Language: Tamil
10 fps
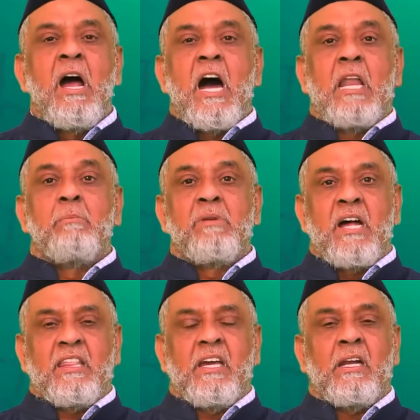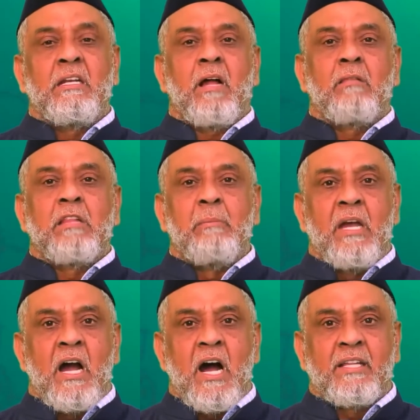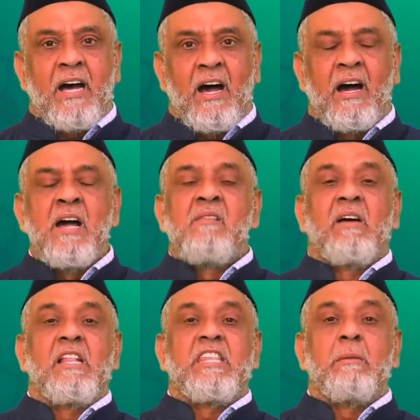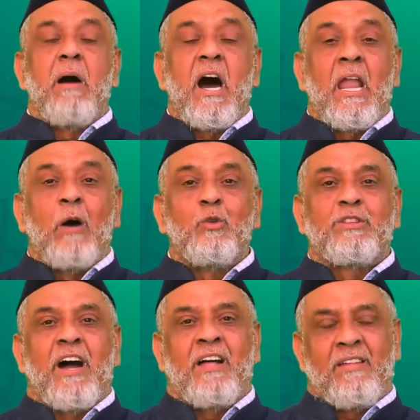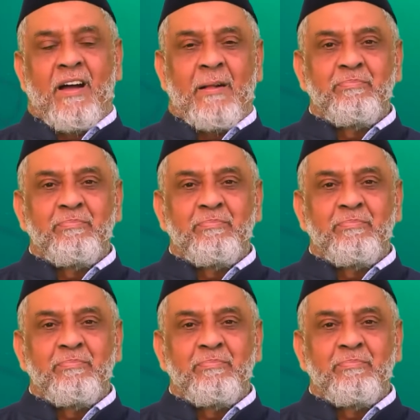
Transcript: அலம் நஜி அலில் அவலம் யஹாதா வல் ஜிபாலா அவுத்தாதா